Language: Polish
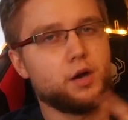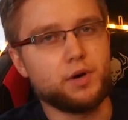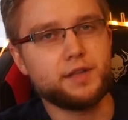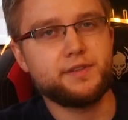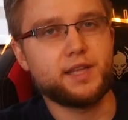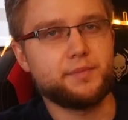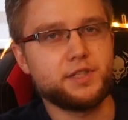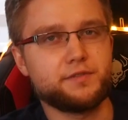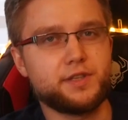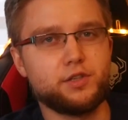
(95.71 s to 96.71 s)
Łatwiej nam
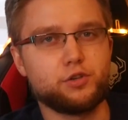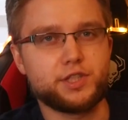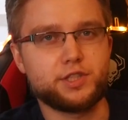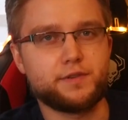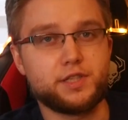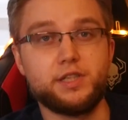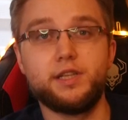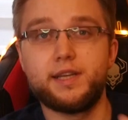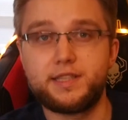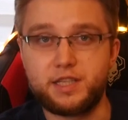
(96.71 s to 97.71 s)
będzie wtedy oszacować,
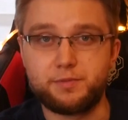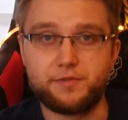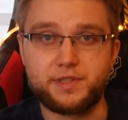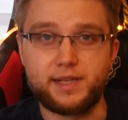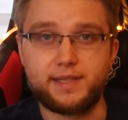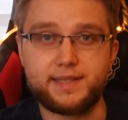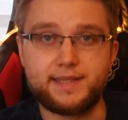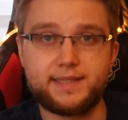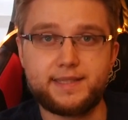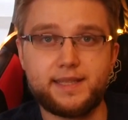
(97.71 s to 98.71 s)
ile jesteśmy w stanie
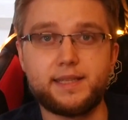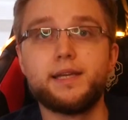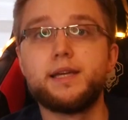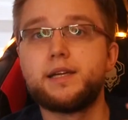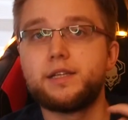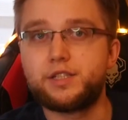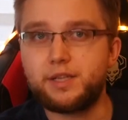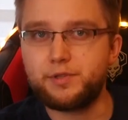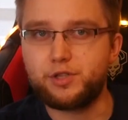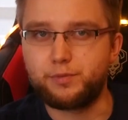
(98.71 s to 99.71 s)
zejść z ceny,
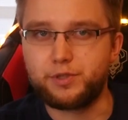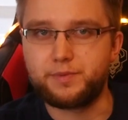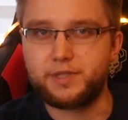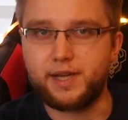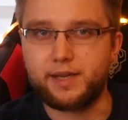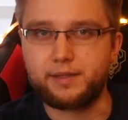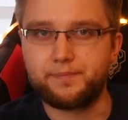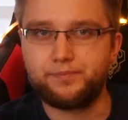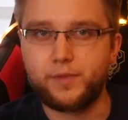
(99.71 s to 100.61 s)
żeby się pozbyć kart.